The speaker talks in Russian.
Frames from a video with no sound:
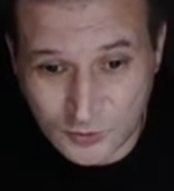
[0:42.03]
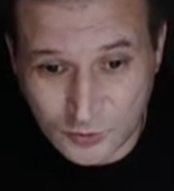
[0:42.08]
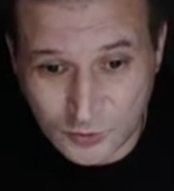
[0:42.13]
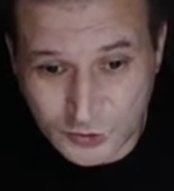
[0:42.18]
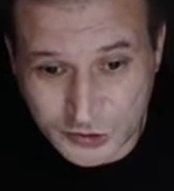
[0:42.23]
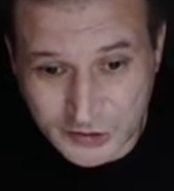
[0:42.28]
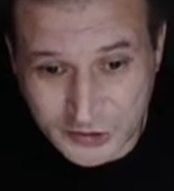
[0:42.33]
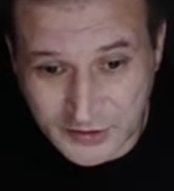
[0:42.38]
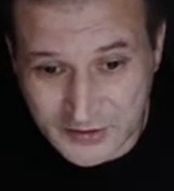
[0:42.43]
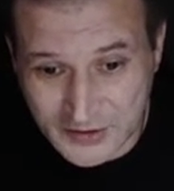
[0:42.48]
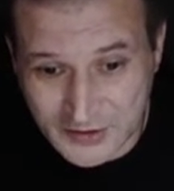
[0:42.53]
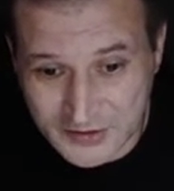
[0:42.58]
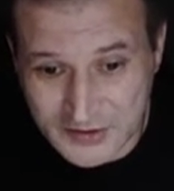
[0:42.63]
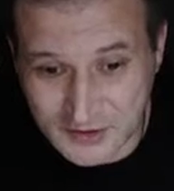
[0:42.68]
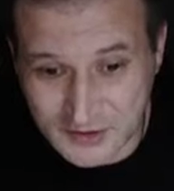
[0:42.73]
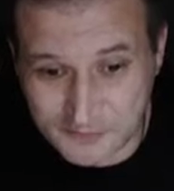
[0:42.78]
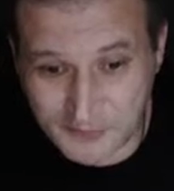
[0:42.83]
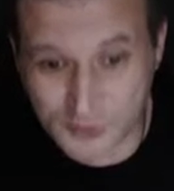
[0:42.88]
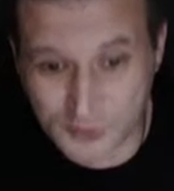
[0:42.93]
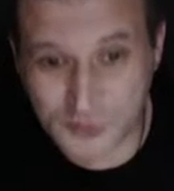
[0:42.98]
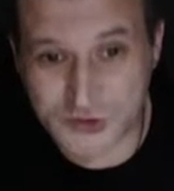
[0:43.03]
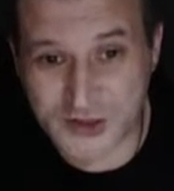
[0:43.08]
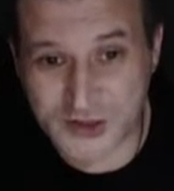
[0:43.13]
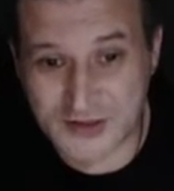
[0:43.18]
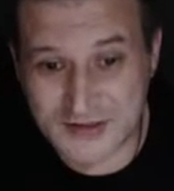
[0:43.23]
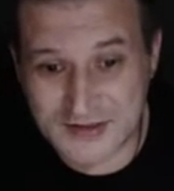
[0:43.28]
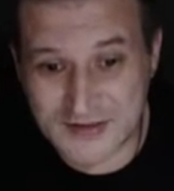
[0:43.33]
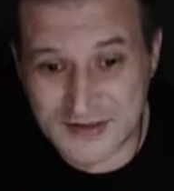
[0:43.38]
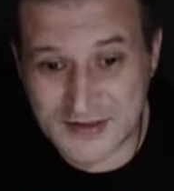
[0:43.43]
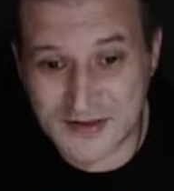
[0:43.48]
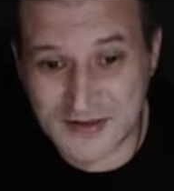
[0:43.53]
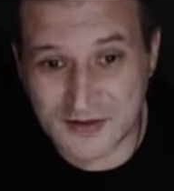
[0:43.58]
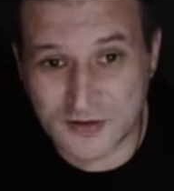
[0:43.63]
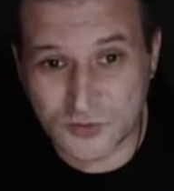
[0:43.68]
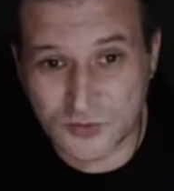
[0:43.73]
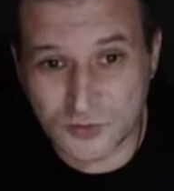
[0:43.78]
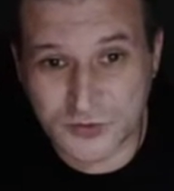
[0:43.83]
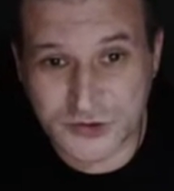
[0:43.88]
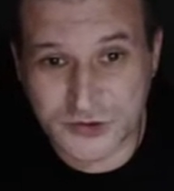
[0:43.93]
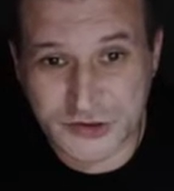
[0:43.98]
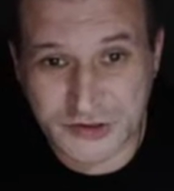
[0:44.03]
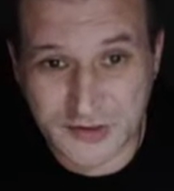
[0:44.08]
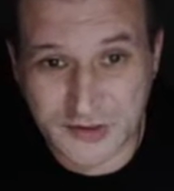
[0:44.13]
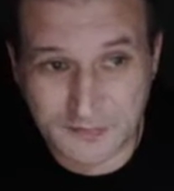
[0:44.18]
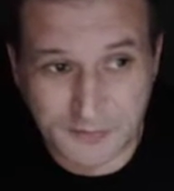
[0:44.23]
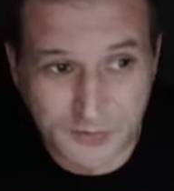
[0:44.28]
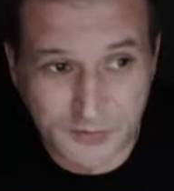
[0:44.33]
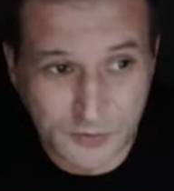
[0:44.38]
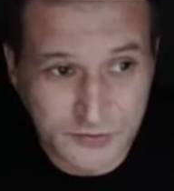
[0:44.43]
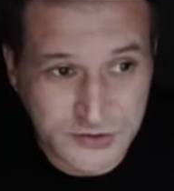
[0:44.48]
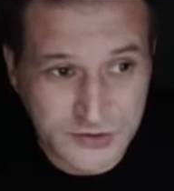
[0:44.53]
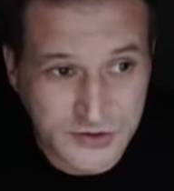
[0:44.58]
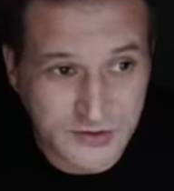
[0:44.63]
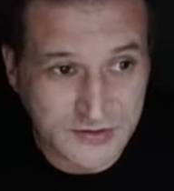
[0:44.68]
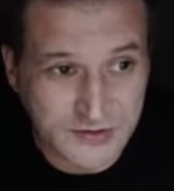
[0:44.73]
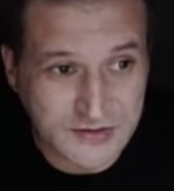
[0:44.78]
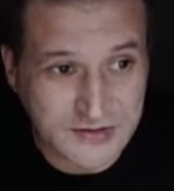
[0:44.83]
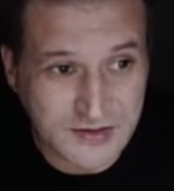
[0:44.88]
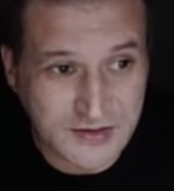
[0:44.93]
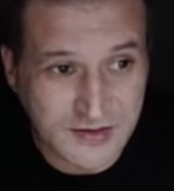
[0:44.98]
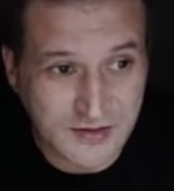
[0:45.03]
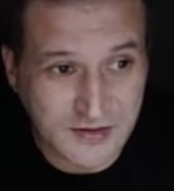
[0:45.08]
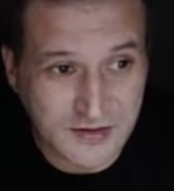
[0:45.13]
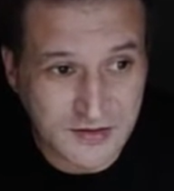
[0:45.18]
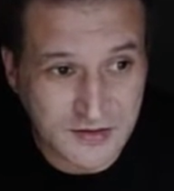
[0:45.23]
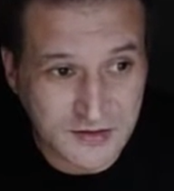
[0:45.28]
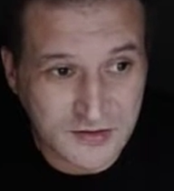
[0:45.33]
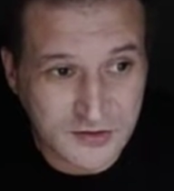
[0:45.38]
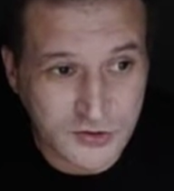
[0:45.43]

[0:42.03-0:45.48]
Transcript: Уже начал получать деньги, уже получил деньги.